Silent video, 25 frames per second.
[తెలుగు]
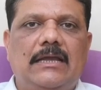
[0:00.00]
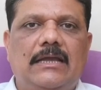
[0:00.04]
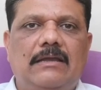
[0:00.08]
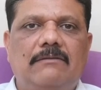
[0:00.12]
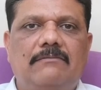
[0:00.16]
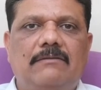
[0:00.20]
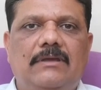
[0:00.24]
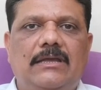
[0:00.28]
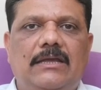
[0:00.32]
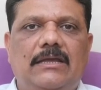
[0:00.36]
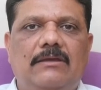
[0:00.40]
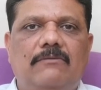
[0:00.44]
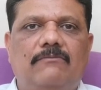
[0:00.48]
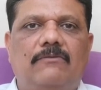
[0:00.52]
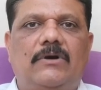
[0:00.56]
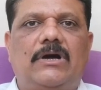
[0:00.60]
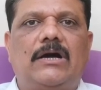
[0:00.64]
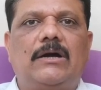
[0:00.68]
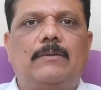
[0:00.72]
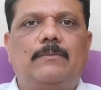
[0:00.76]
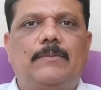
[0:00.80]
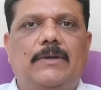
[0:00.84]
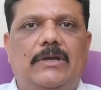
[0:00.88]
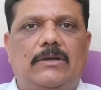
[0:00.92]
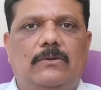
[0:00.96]
ఇవి
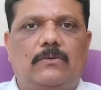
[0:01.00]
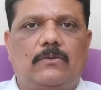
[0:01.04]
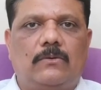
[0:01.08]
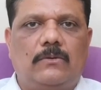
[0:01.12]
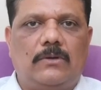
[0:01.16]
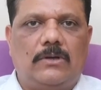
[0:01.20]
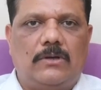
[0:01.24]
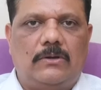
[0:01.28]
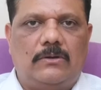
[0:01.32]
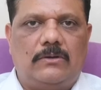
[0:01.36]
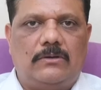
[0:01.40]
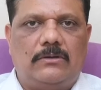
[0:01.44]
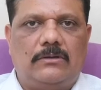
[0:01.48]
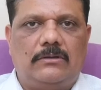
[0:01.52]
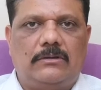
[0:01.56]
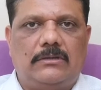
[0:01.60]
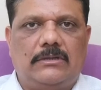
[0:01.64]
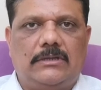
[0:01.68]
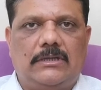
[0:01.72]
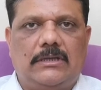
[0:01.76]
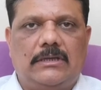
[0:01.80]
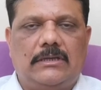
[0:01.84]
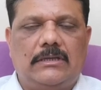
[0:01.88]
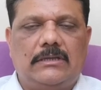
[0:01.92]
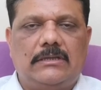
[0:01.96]
వాపు ఎక్కువగా
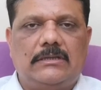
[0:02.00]
ఉంటుంది